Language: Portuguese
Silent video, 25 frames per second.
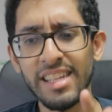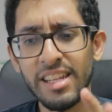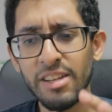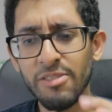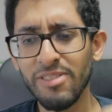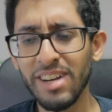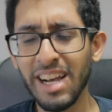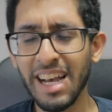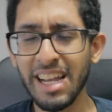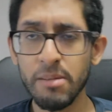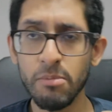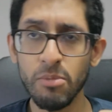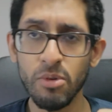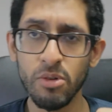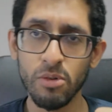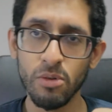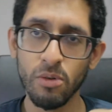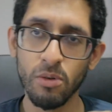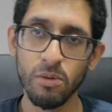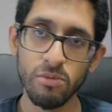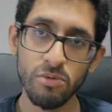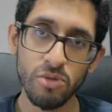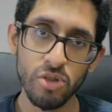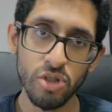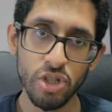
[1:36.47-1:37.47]
Ele é um cara muito
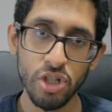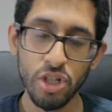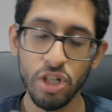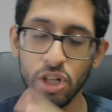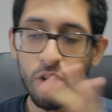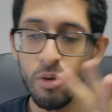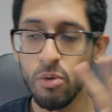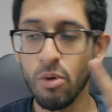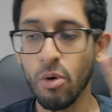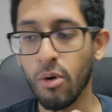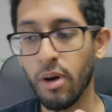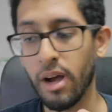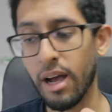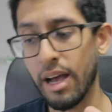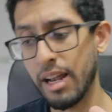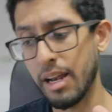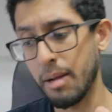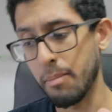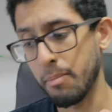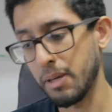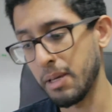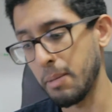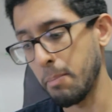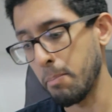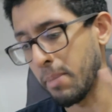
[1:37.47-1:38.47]
contido, é um
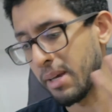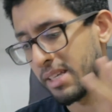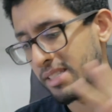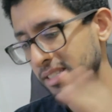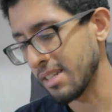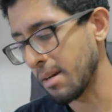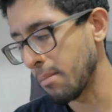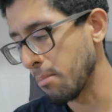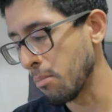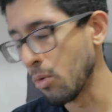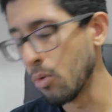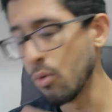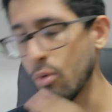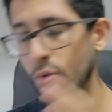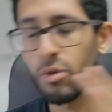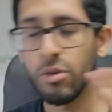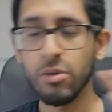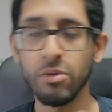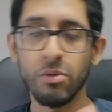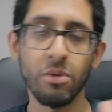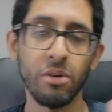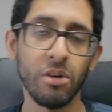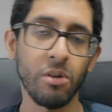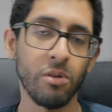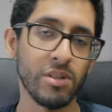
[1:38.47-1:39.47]
cara que pensa
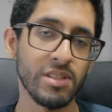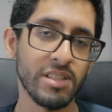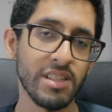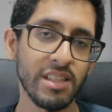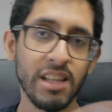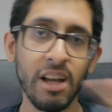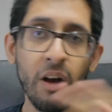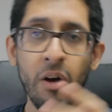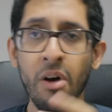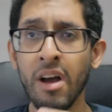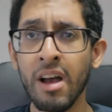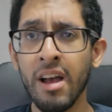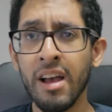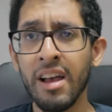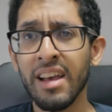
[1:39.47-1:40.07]
muito e coisa e tal.